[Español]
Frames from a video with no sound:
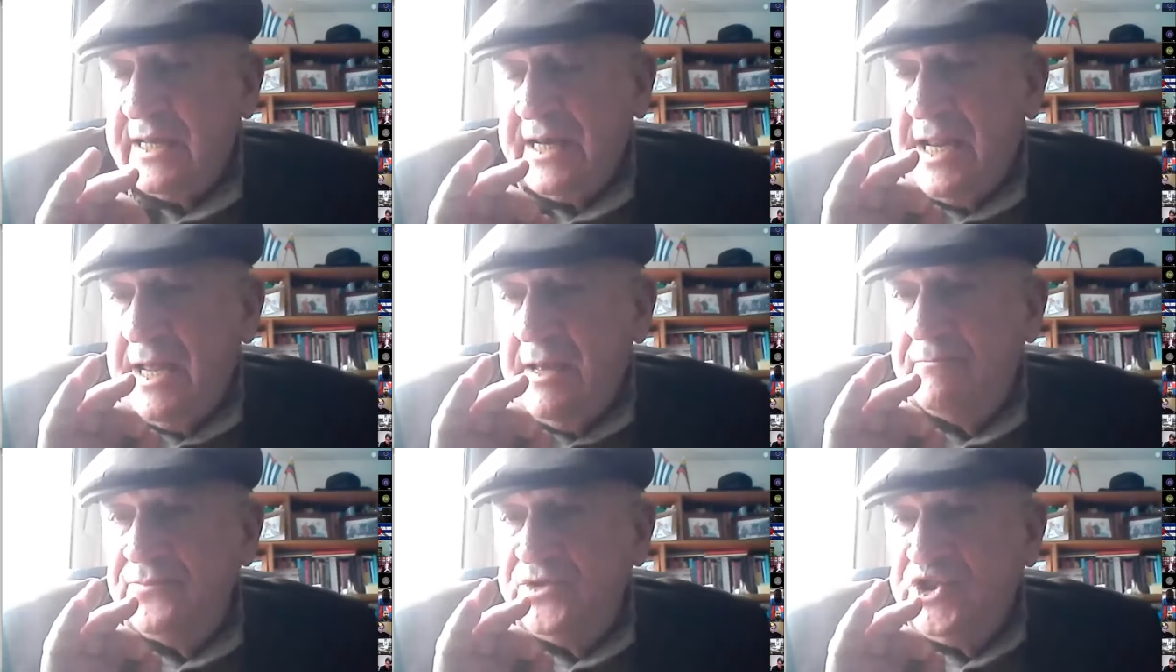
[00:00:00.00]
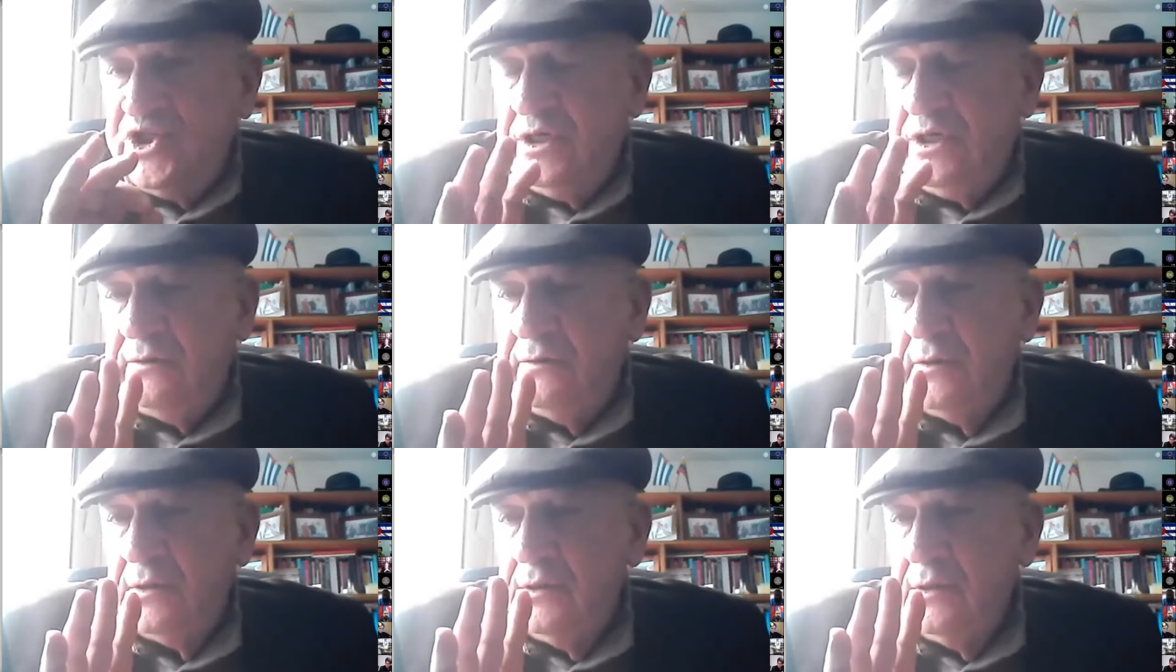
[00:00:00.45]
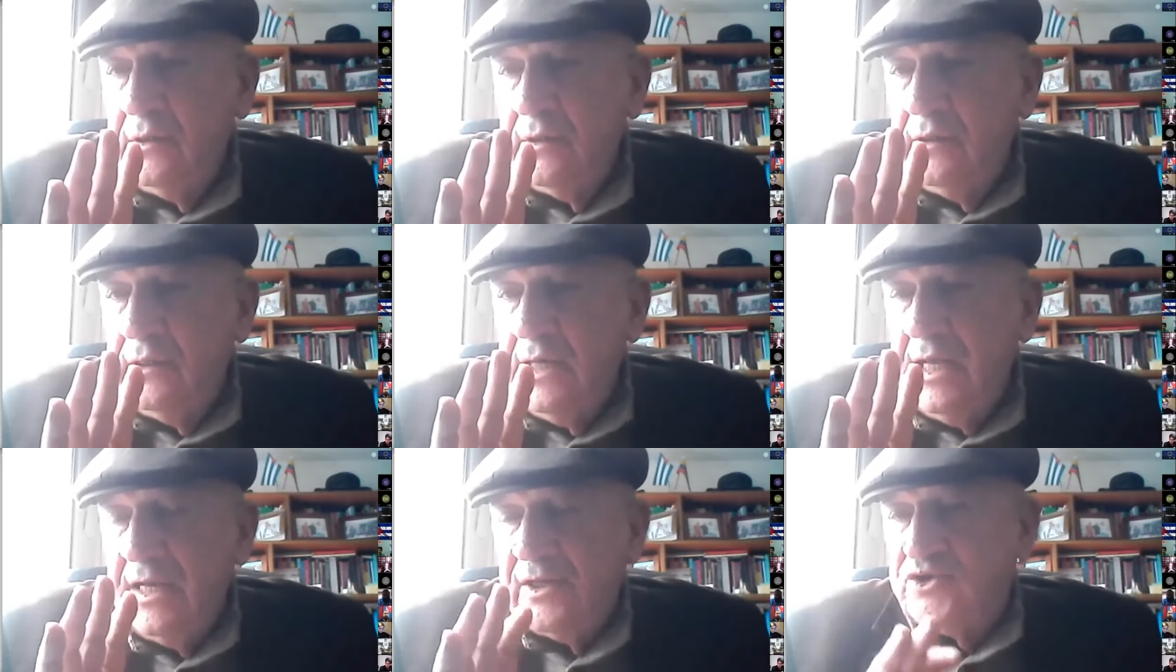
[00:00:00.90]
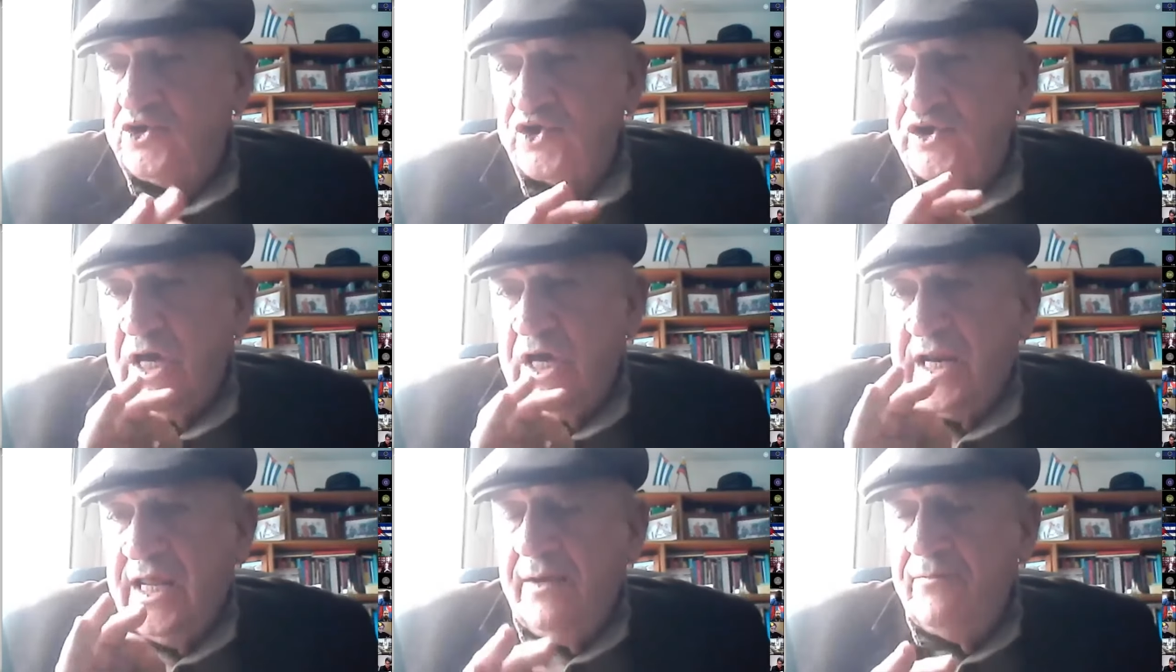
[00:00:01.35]
Gramsci, el
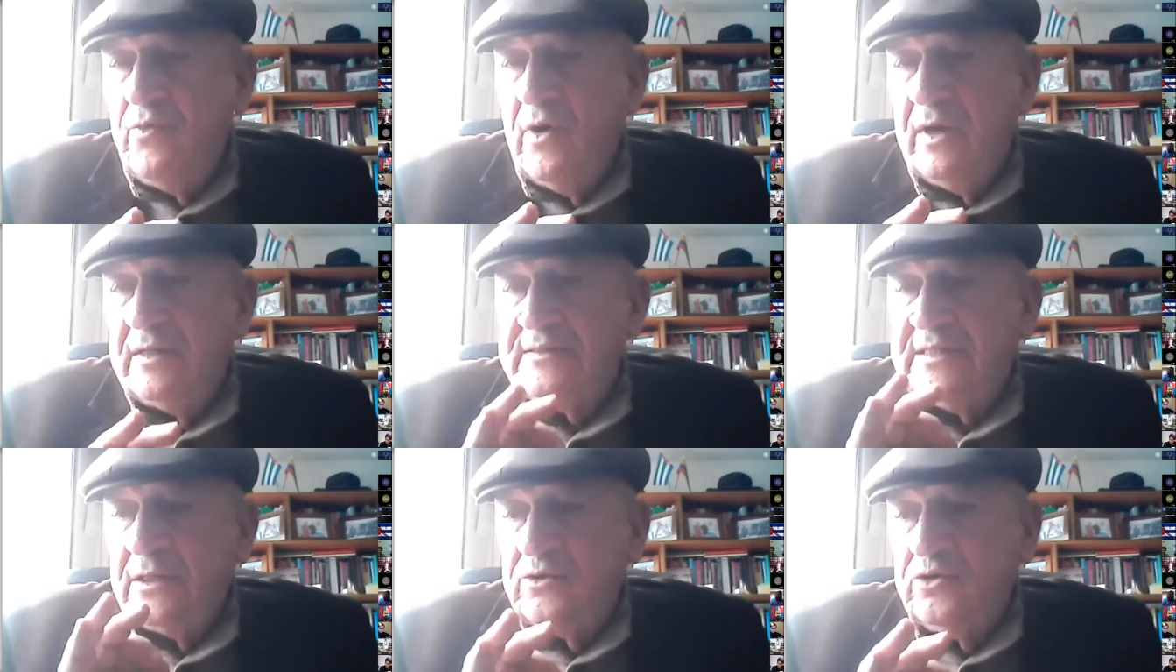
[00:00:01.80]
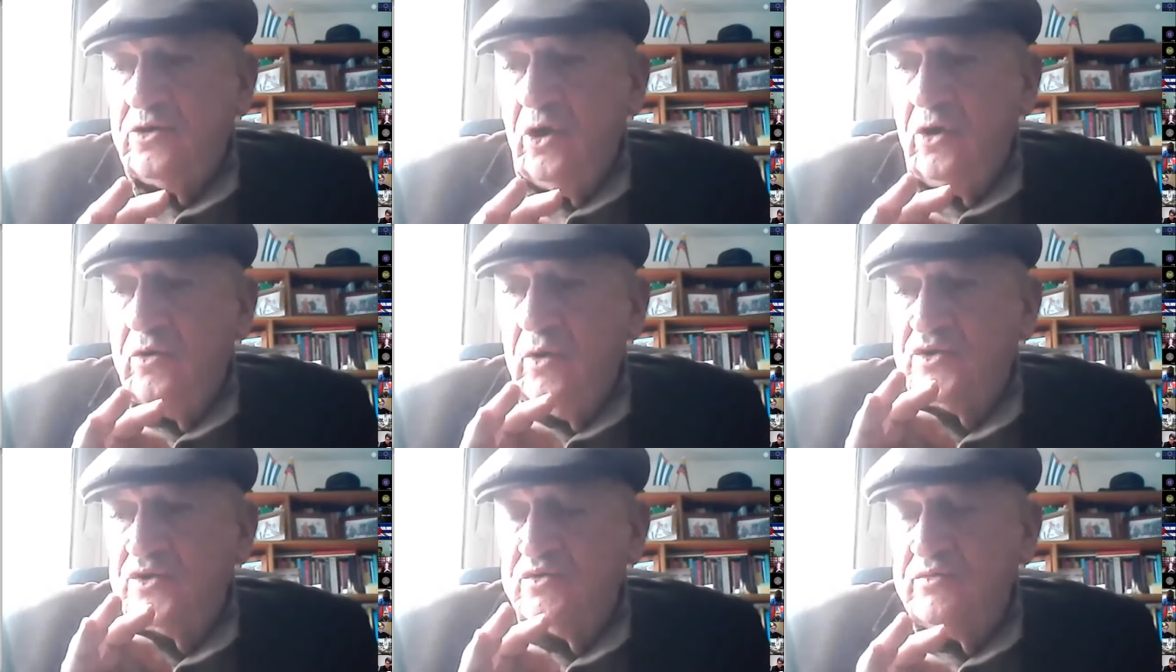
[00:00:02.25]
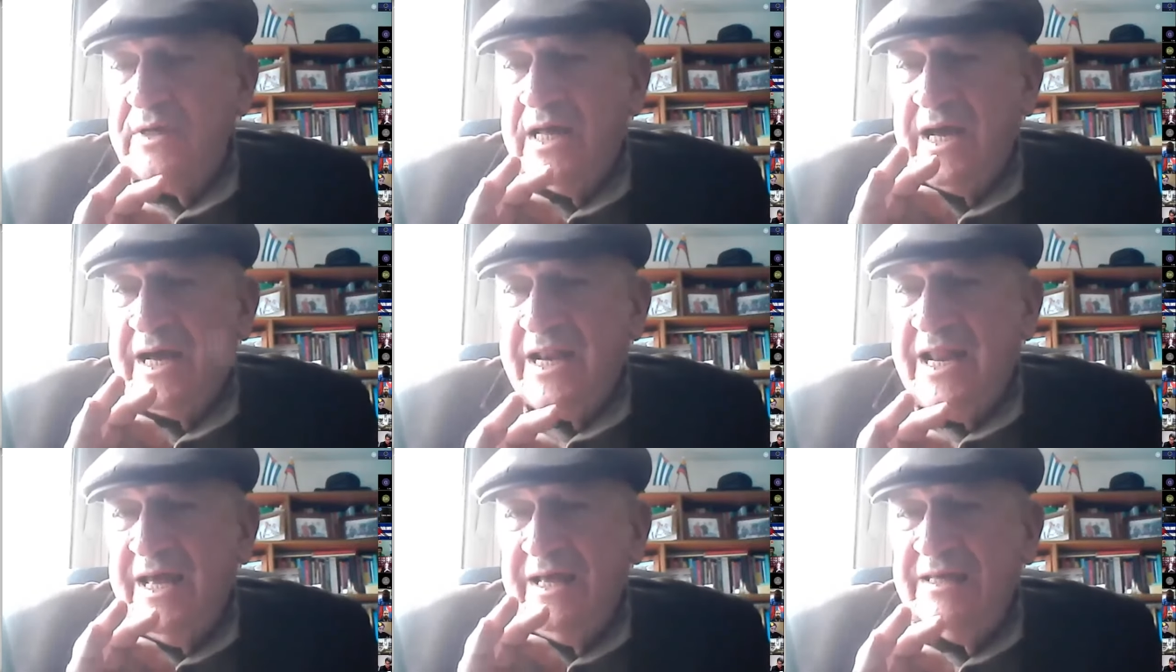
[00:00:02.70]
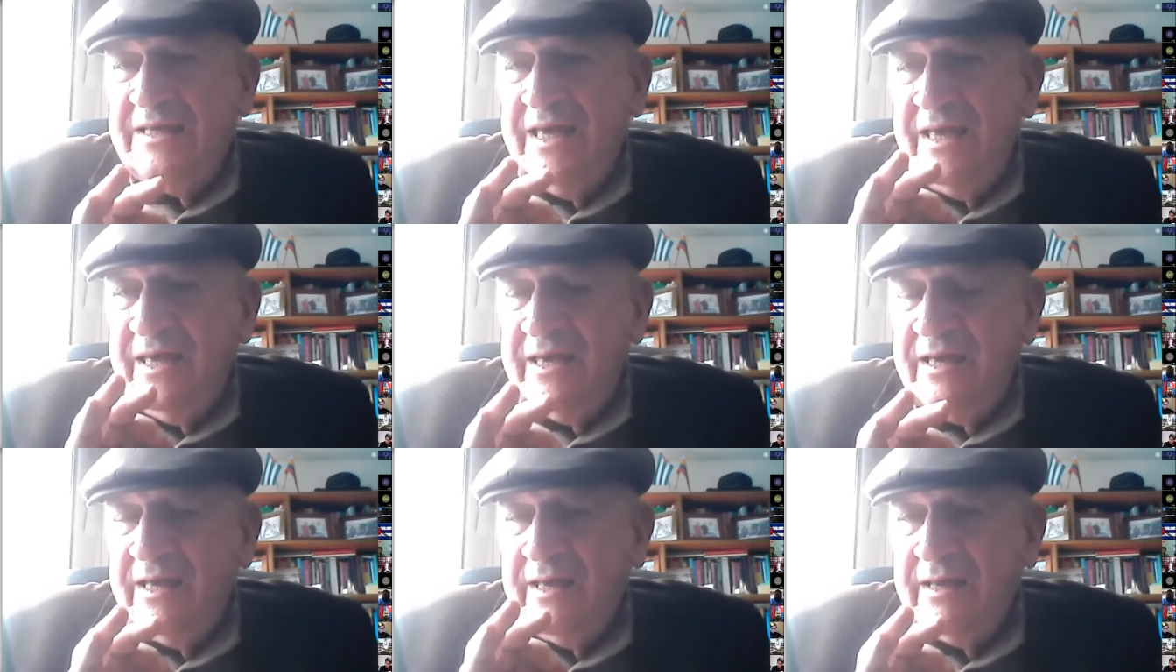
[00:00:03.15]
socialismo ante todo es una gran
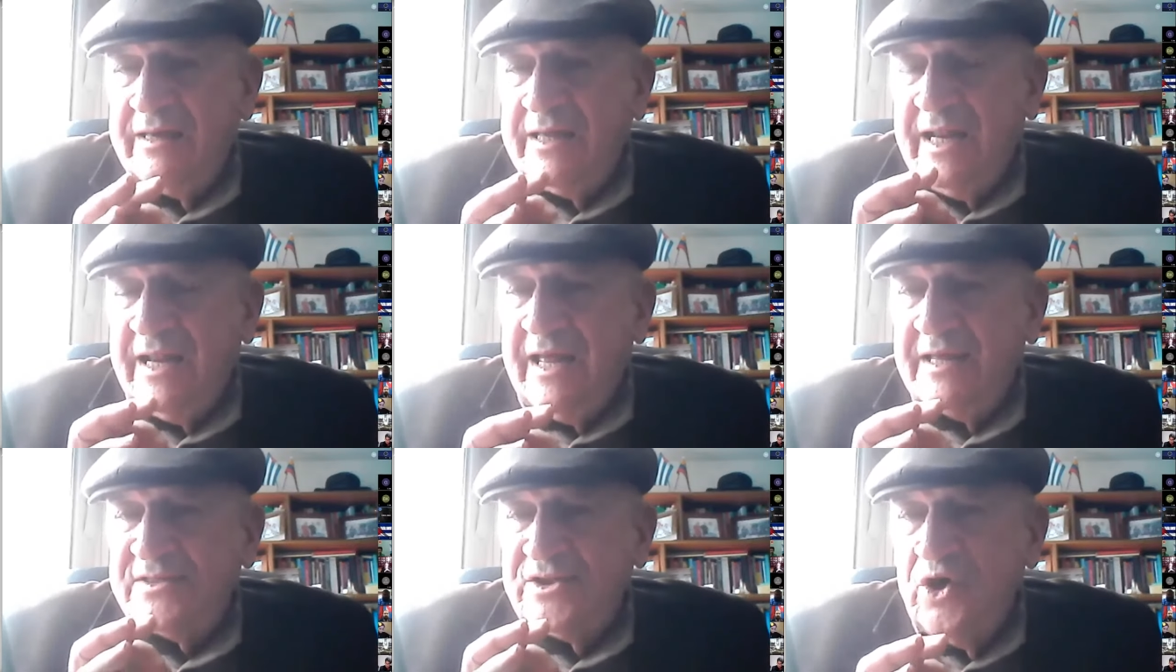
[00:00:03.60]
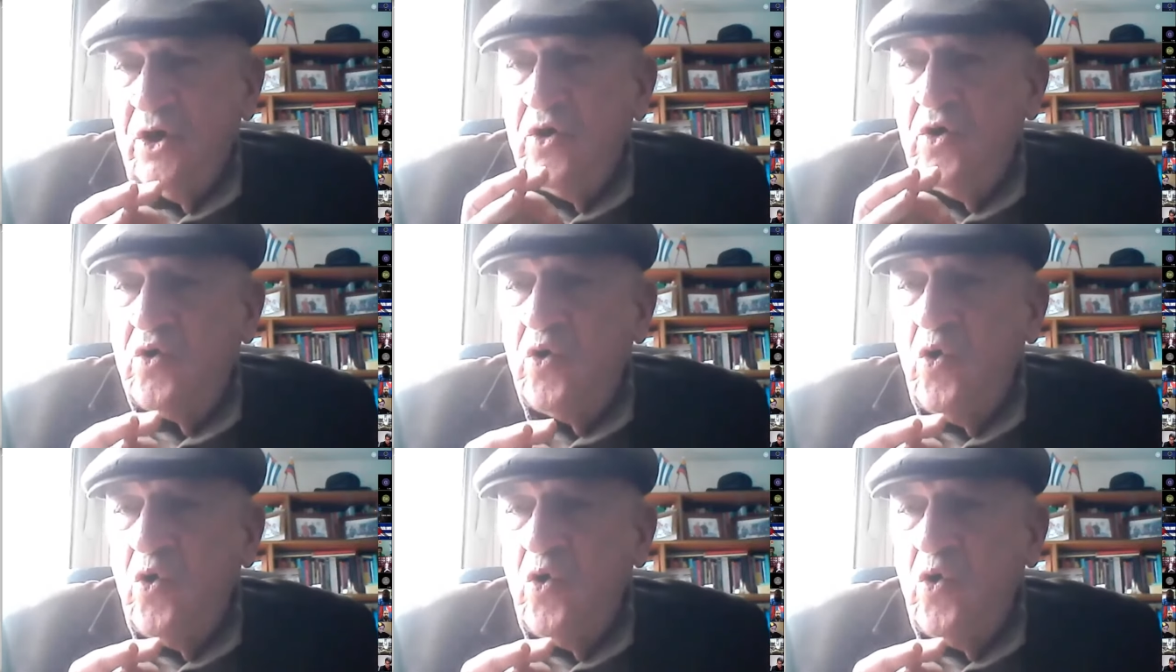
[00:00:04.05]
eh, eh, creación